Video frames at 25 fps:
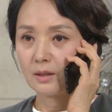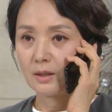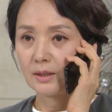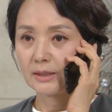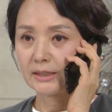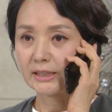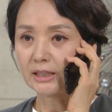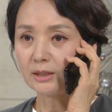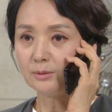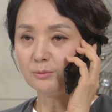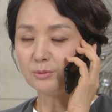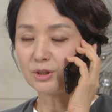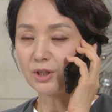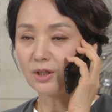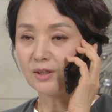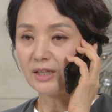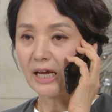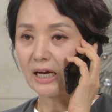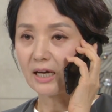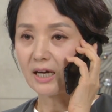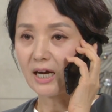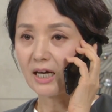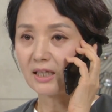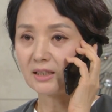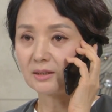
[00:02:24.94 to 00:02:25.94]
지금부터
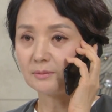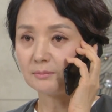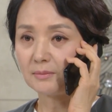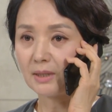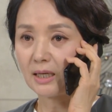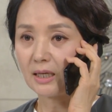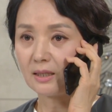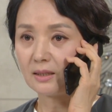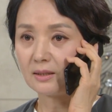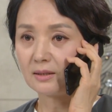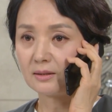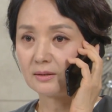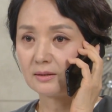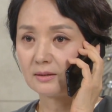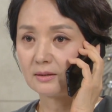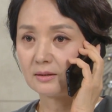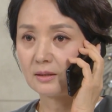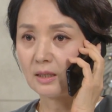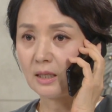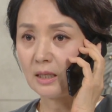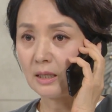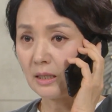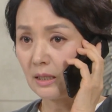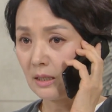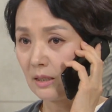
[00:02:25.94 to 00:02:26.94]
내가 하는 말
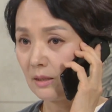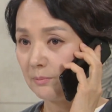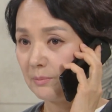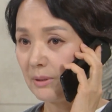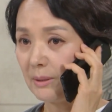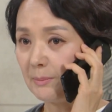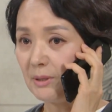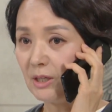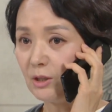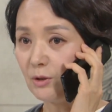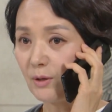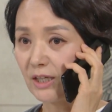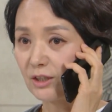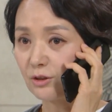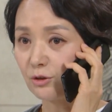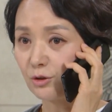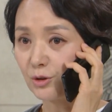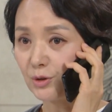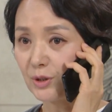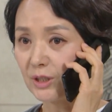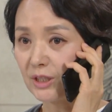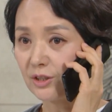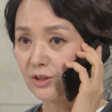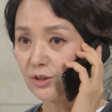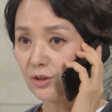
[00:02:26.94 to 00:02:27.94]
비밀로 해줄
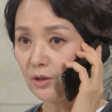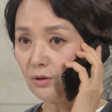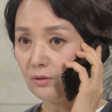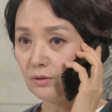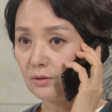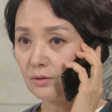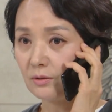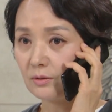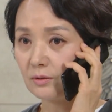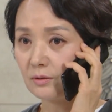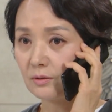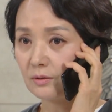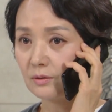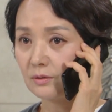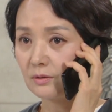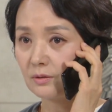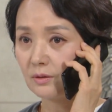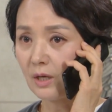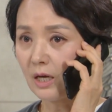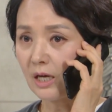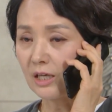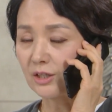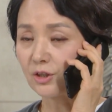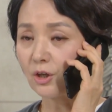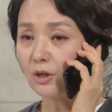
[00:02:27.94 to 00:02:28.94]
수 있죠?
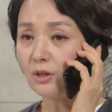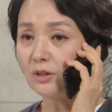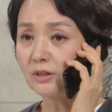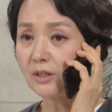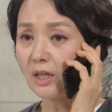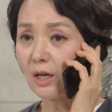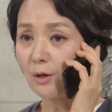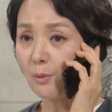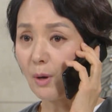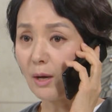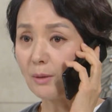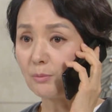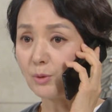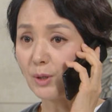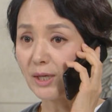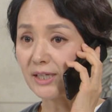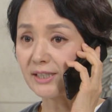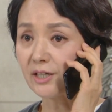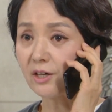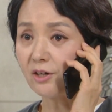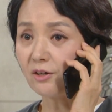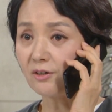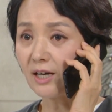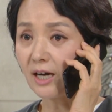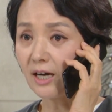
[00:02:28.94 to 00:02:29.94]
절대 외부에
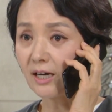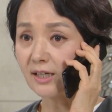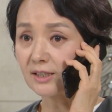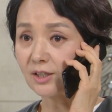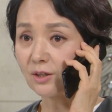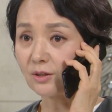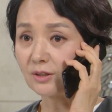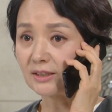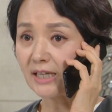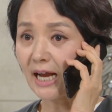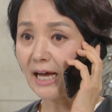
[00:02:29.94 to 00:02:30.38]
새어나가서는